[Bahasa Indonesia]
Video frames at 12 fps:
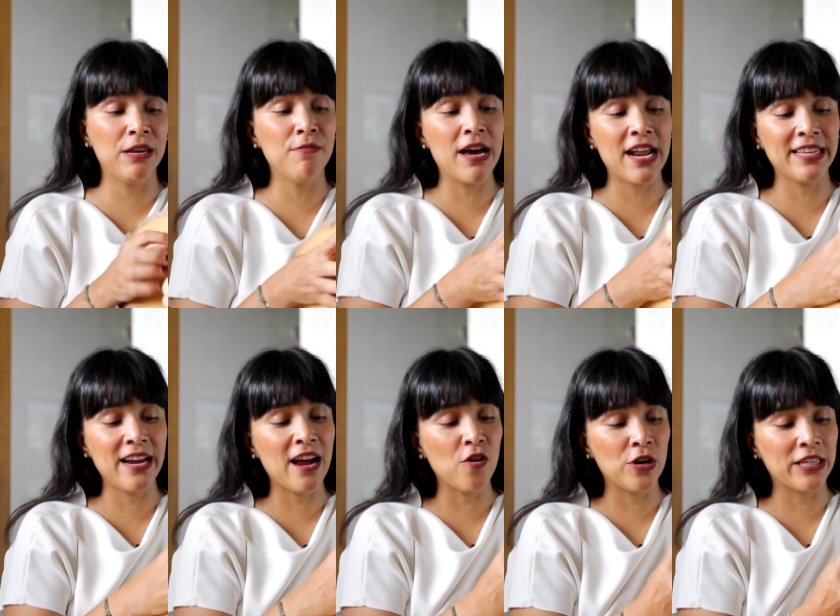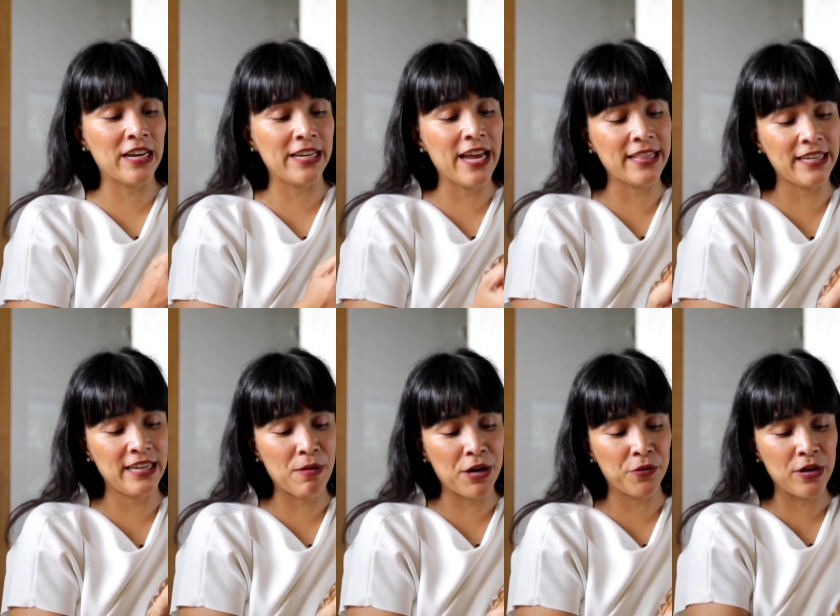Ibaratnya kalau kita lihat
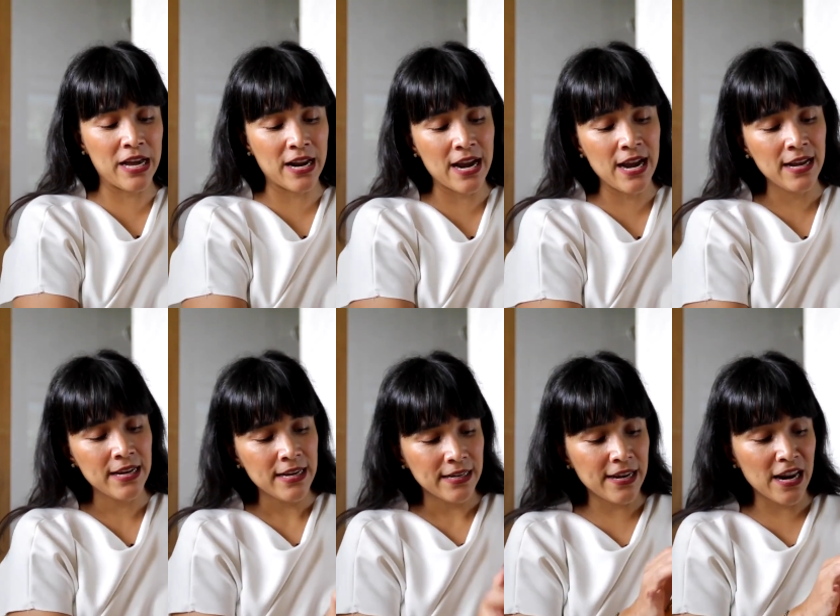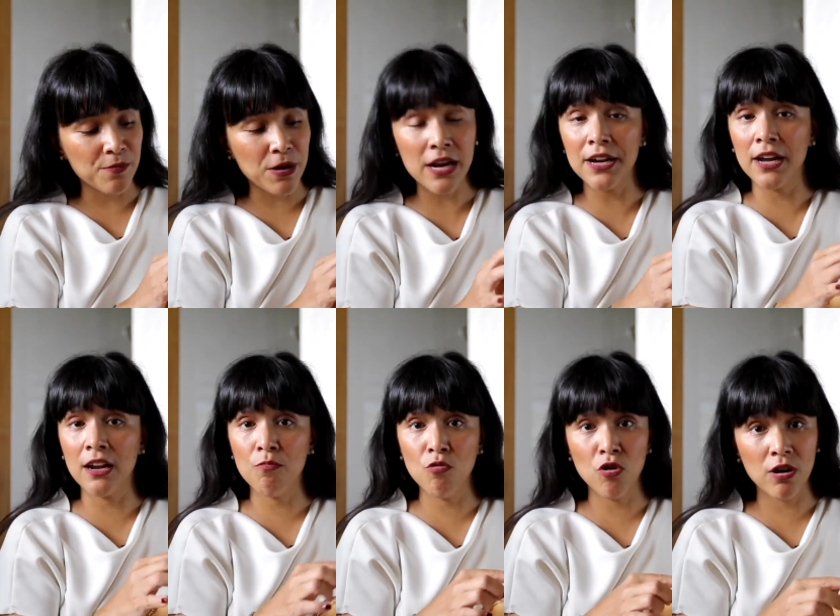ini payudara, di dalamnya ada
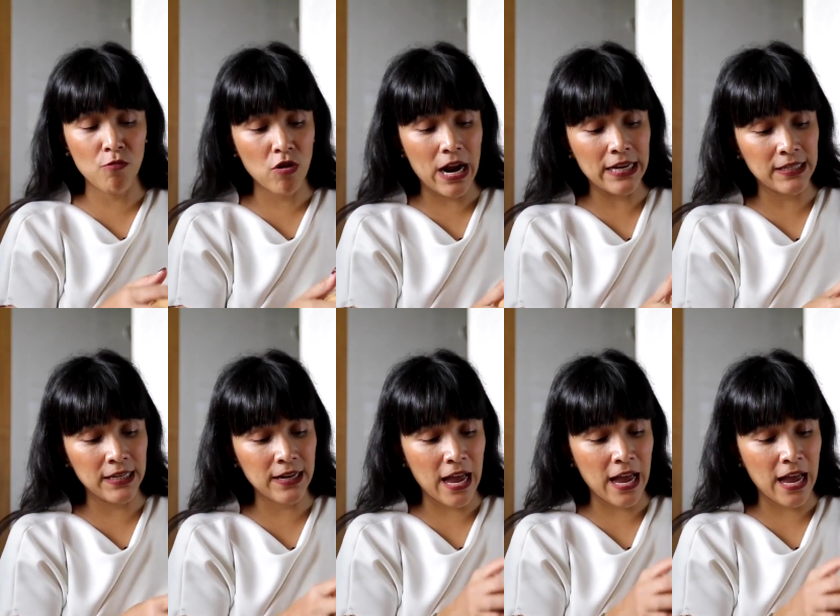gelembung-gelembung ASI.